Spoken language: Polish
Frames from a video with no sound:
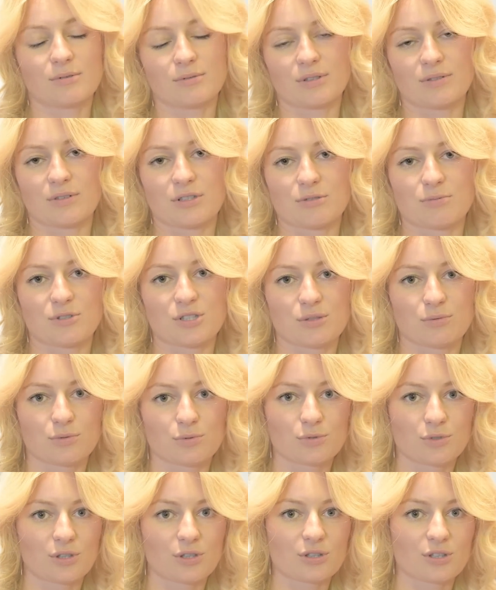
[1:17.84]
ponieważ będziemy
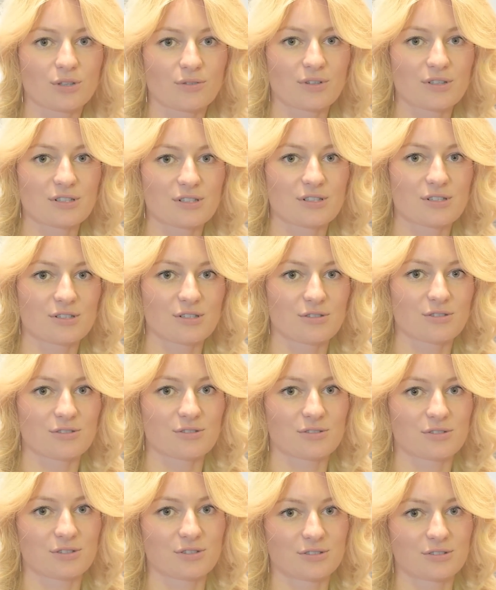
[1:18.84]
długo gotować ten sos
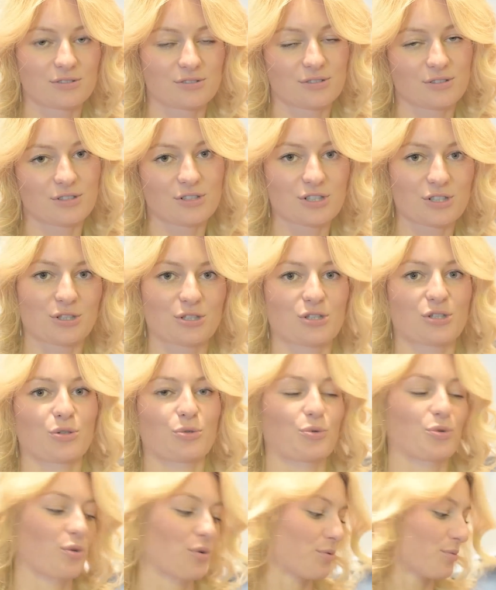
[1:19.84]
i one się
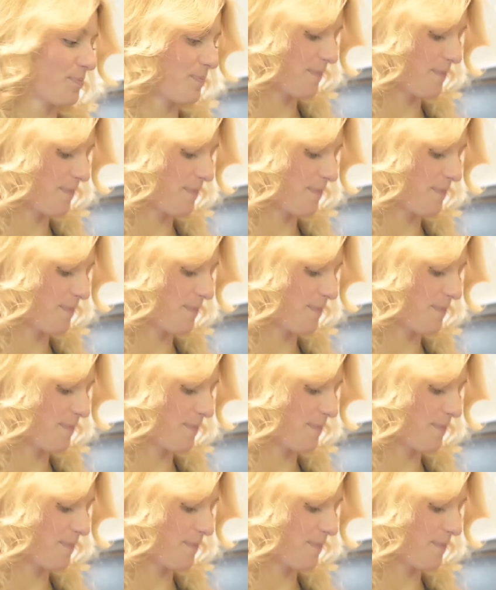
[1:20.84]
rozgotują.